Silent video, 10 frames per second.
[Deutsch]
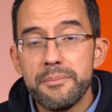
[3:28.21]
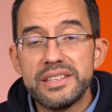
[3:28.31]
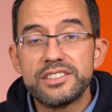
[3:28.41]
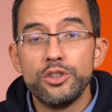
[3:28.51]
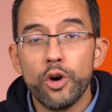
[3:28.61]

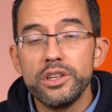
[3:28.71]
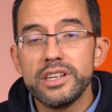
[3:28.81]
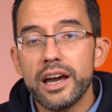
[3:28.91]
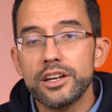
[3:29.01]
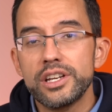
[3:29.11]
Bis neun
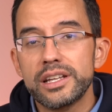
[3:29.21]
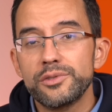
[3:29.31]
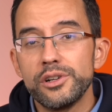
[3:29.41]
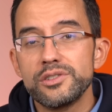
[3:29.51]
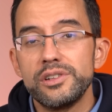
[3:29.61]
Jahre
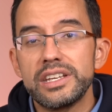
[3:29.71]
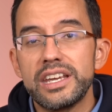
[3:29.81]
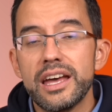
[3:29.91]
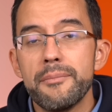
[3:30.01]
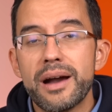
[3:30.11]
voll, sollen die
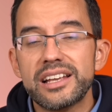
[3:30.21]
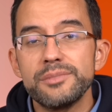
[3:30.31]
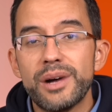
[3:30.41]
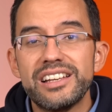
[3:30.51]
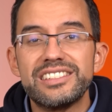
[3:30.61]
Kinder
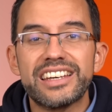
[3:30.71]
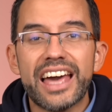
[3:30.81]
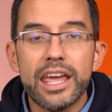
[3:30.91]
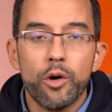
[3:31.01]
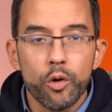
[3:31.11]
maximal
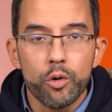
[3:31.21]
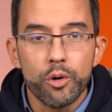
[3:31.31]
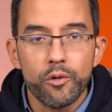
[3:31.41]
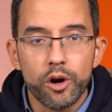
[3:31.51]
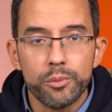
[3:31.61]
drei Euro
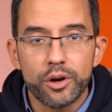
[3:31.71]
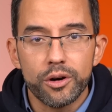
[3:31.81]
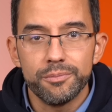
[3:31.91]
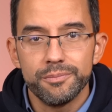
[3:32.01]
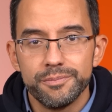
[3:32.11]
pro Woche
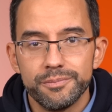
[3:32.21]
bekommen.